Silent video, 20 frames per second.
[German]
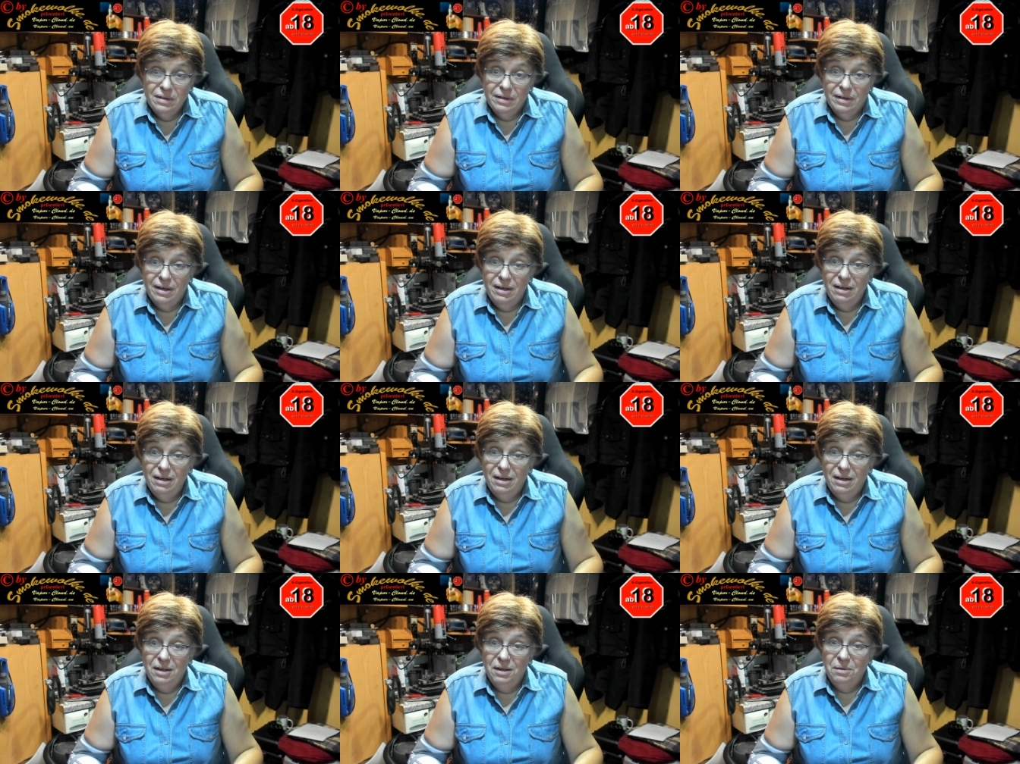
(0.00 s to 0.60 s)

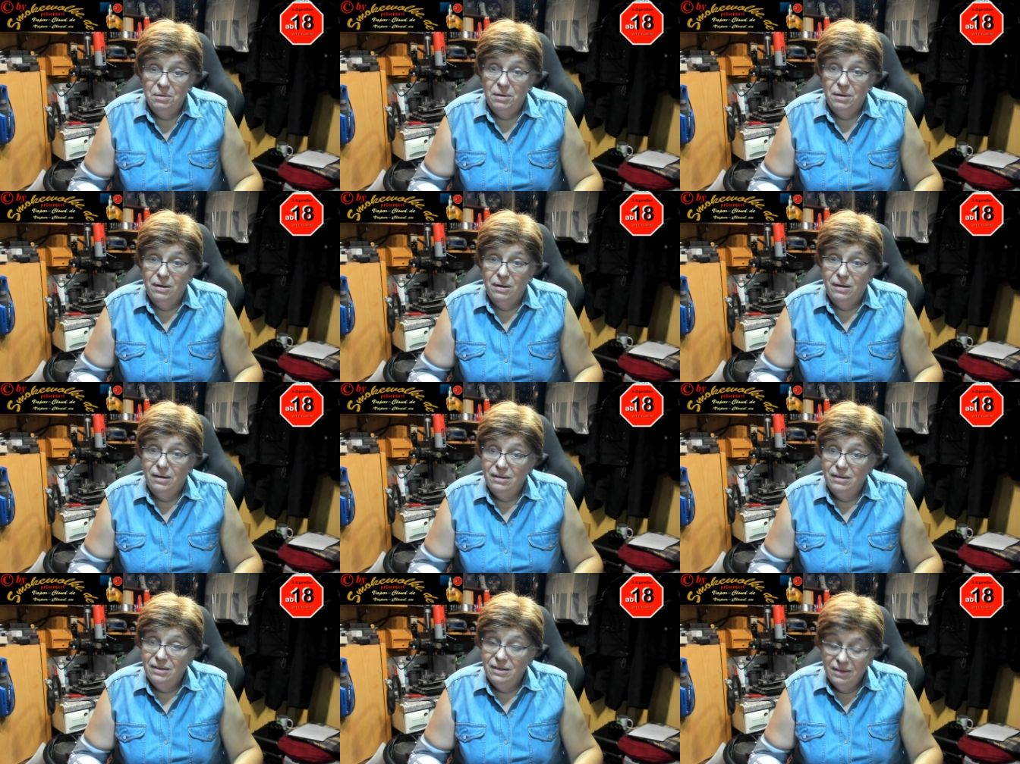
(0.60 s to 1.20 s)
Ne?
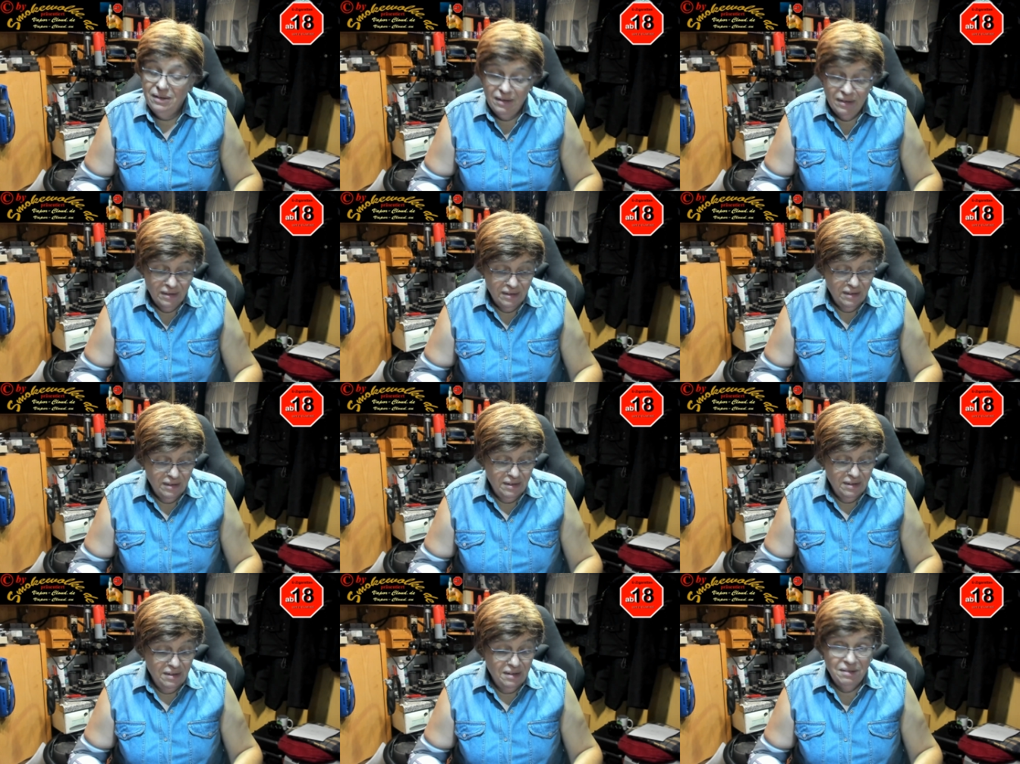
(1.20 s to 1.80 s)
Aber
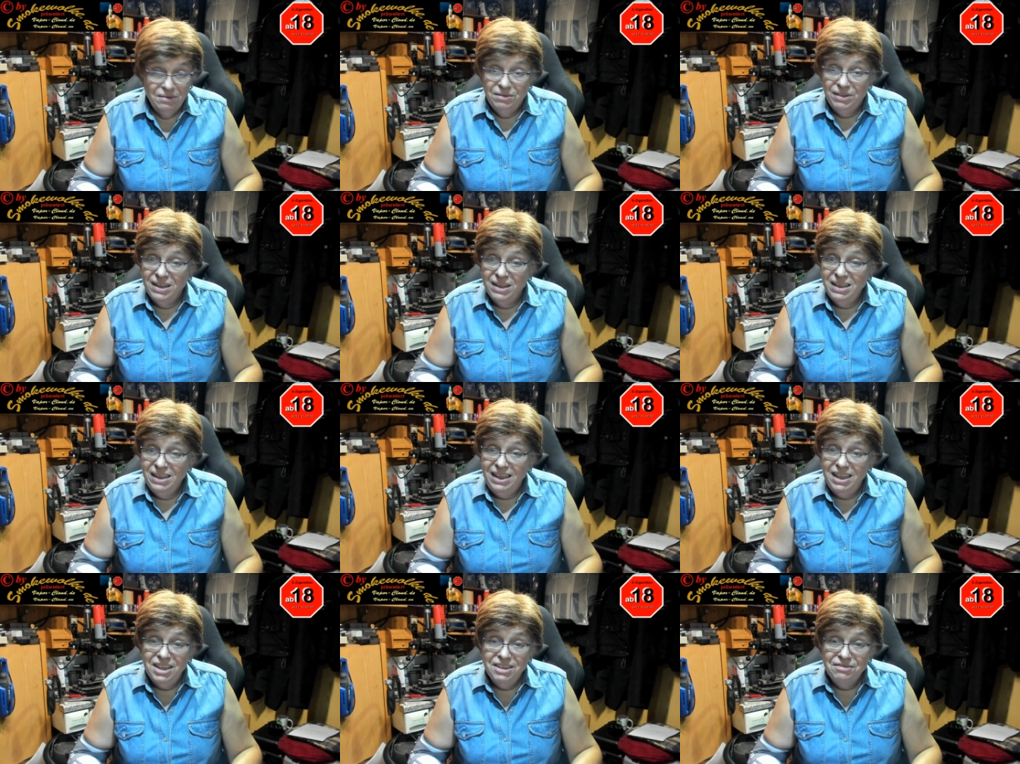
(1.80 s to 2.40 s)
wenn
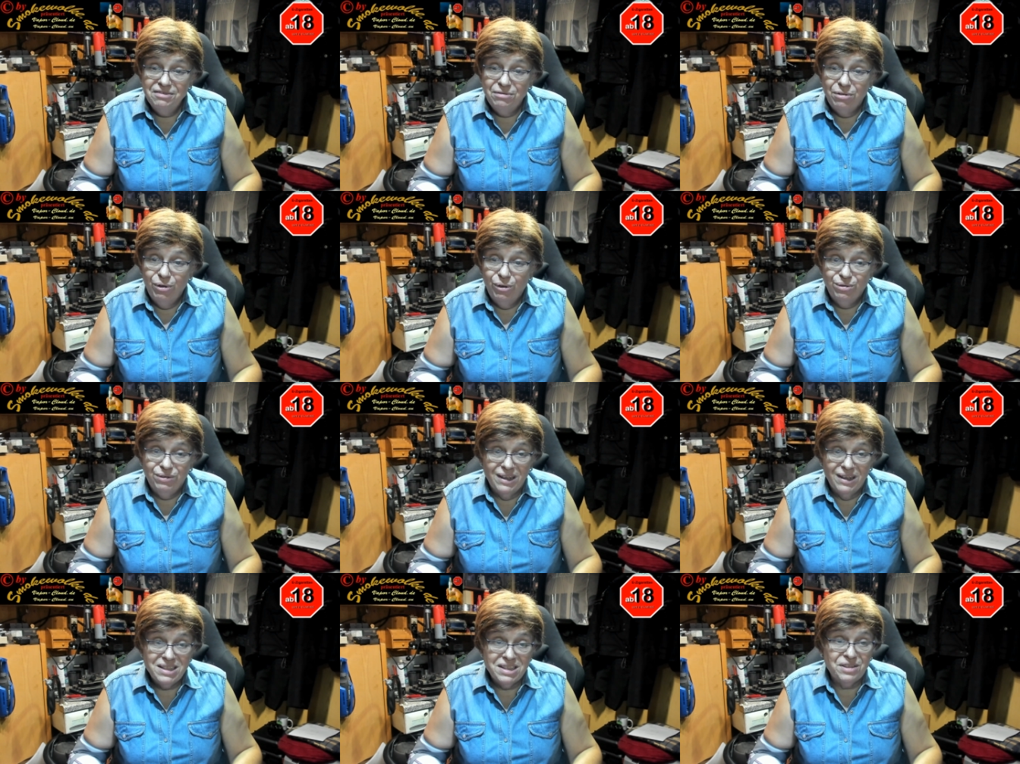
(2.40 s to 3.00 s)

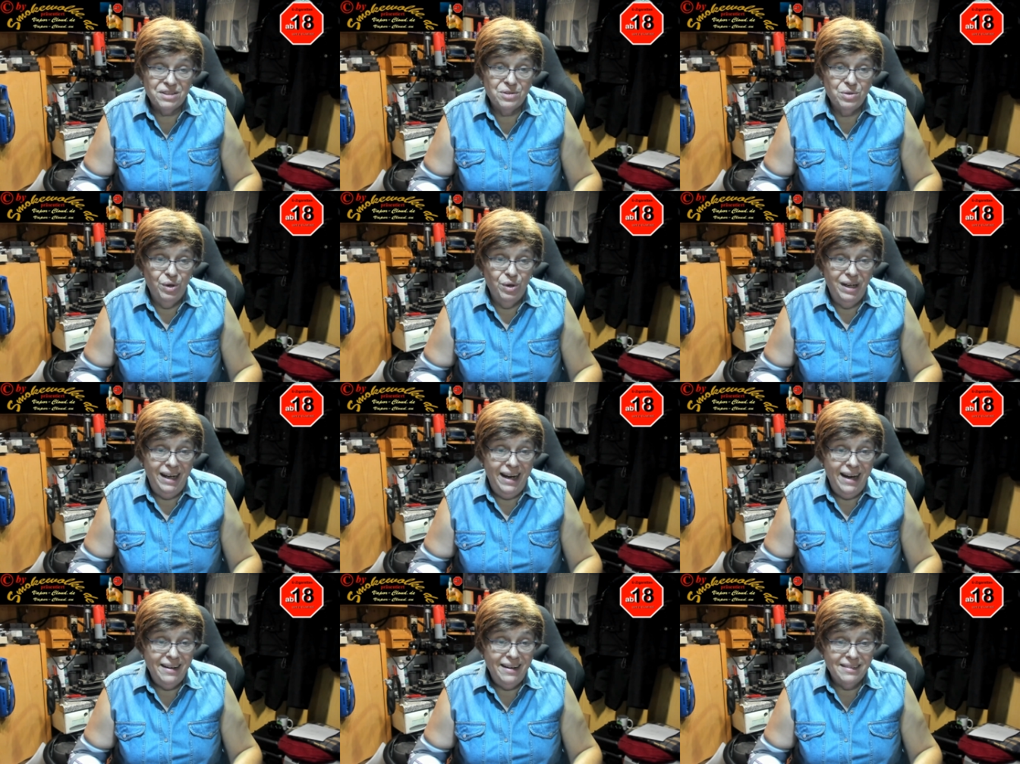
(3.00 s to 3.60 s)
irgendwo was zu
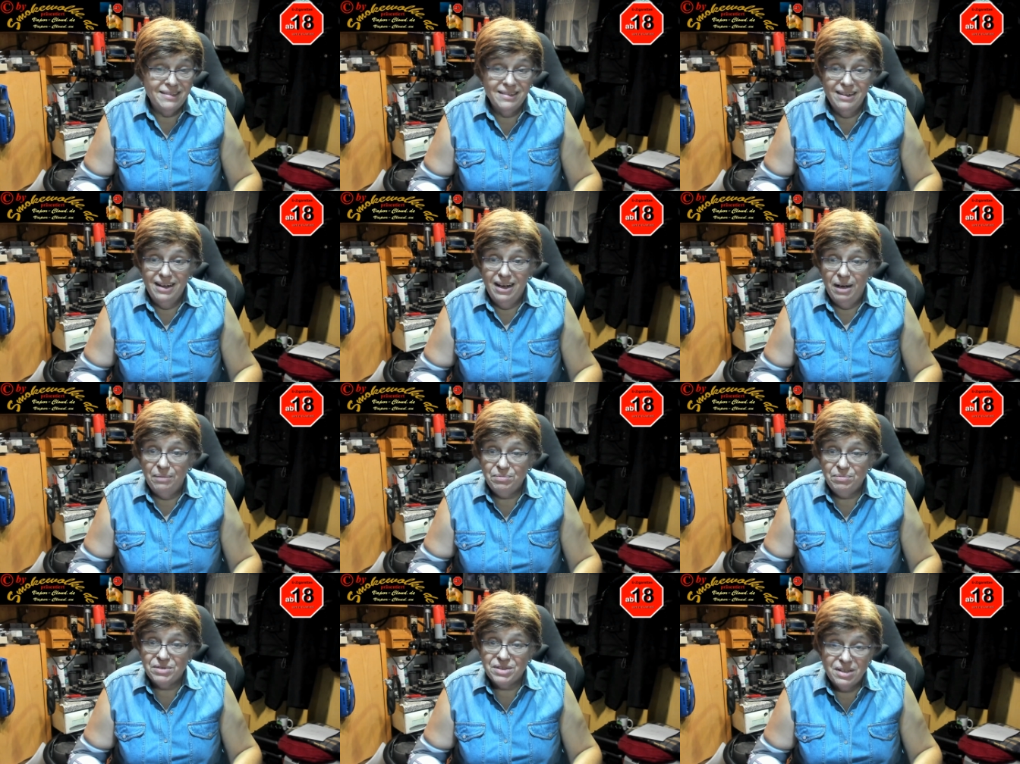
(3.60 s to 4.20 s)
heten
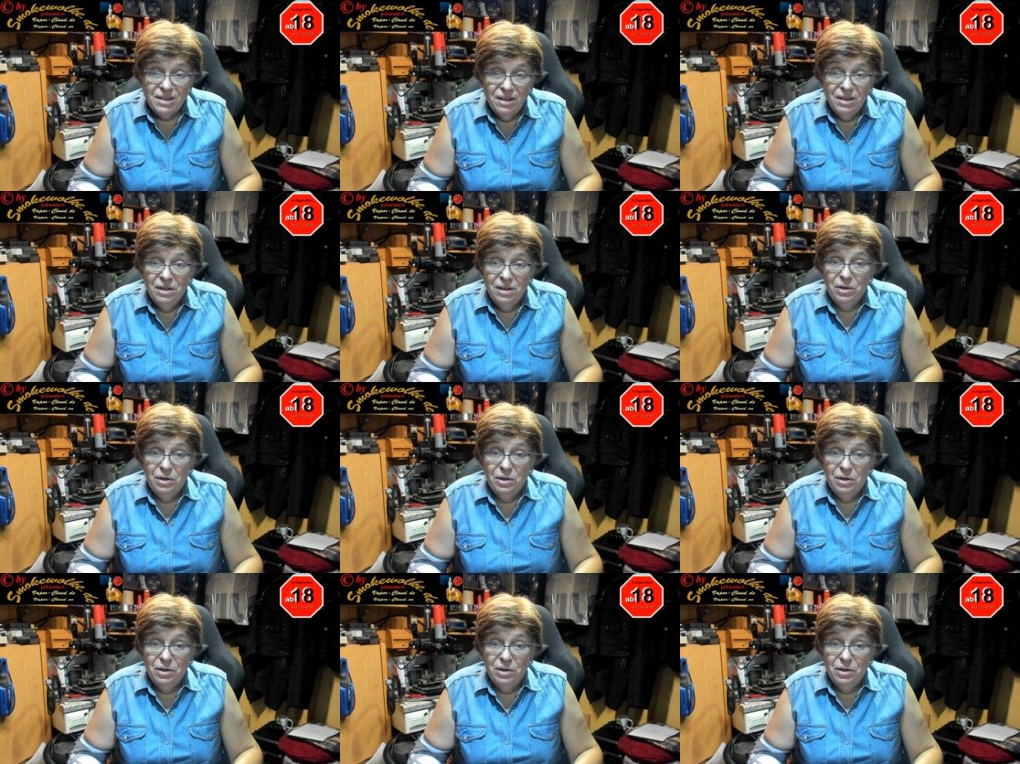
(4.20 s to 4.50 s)
gibt